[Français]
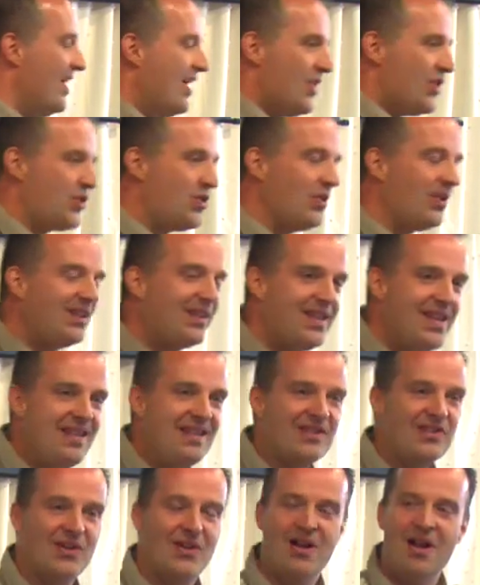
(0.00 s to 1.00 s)
je
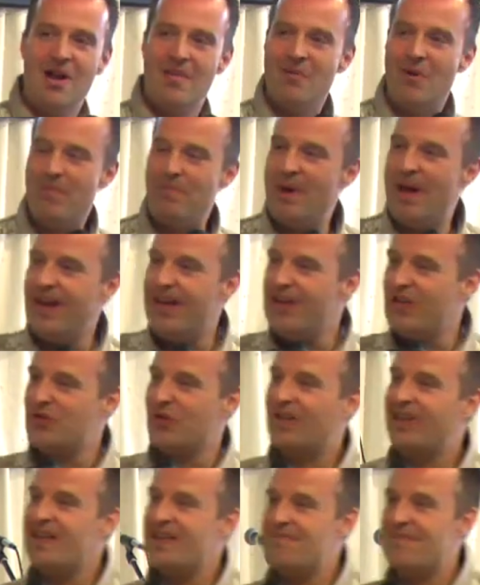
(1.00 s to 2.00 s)
quitte mon pays, je
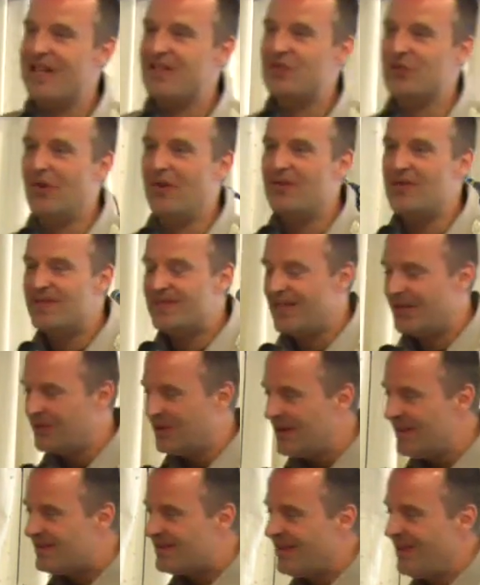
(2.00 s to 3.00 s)
quitte ma zone de
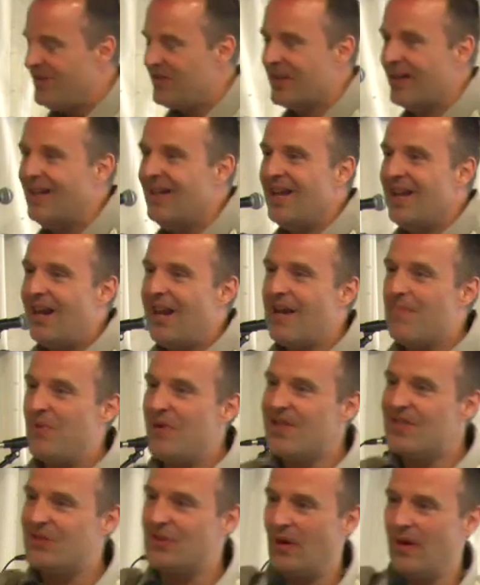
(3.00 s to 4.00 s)
sécurité. Là pour
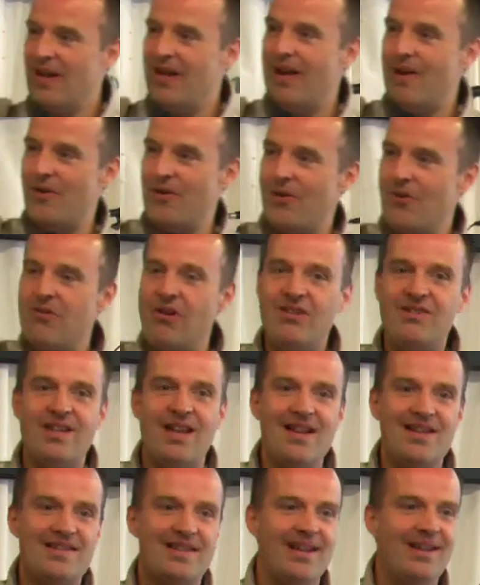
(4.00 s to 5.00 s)
l'instant il est en Angleterre,
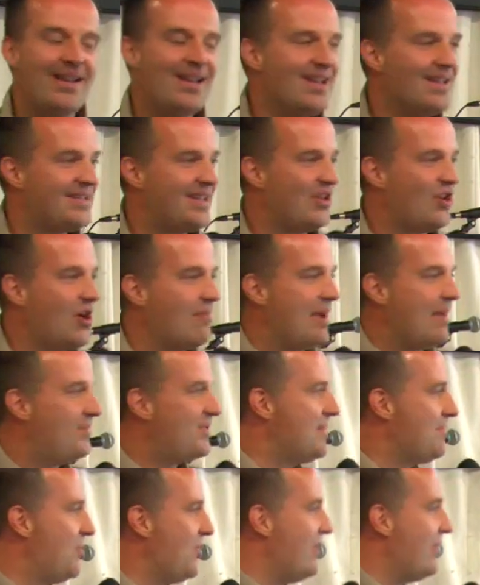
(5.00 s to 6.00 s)
c'est comme un petit
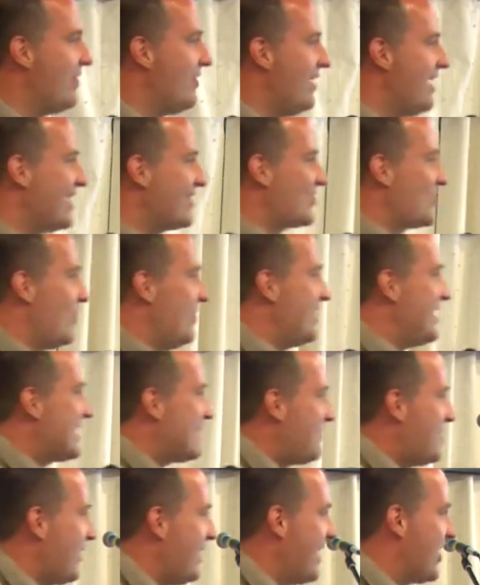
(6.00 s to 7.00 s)
peu la zone
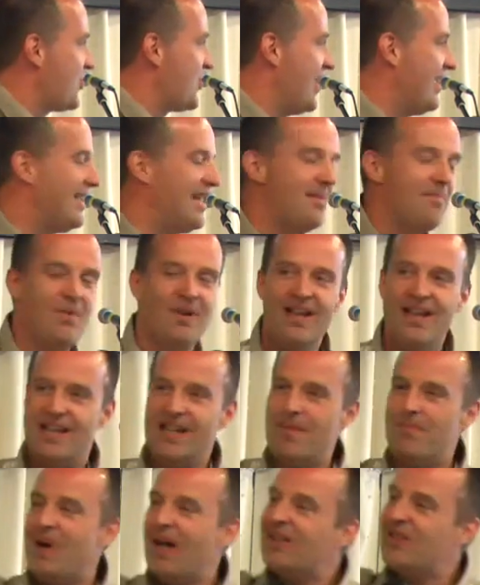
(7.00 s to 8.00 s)
d'espionnage. Hein. Il, est, il est
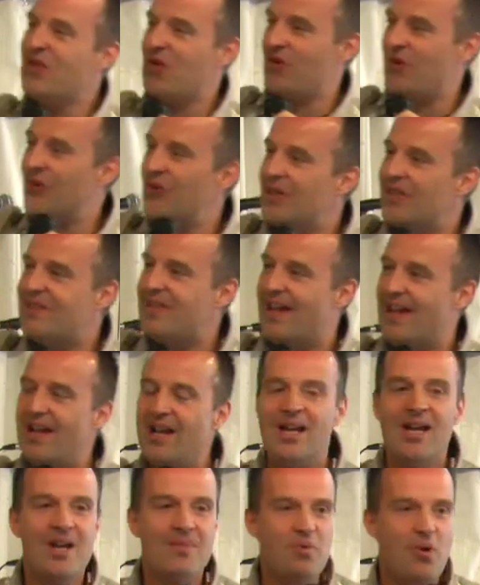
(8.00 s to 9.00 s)
parti en Angleterre
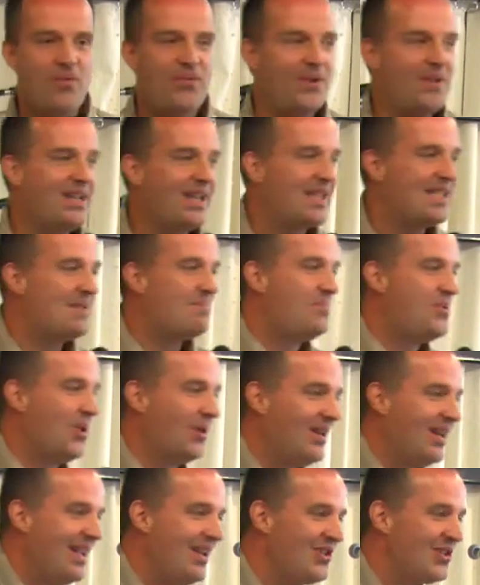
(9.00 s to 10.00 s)
pour venir
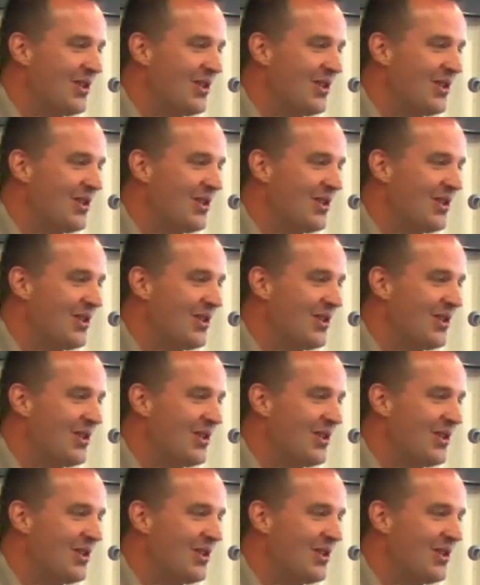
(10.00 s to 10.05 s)
espionner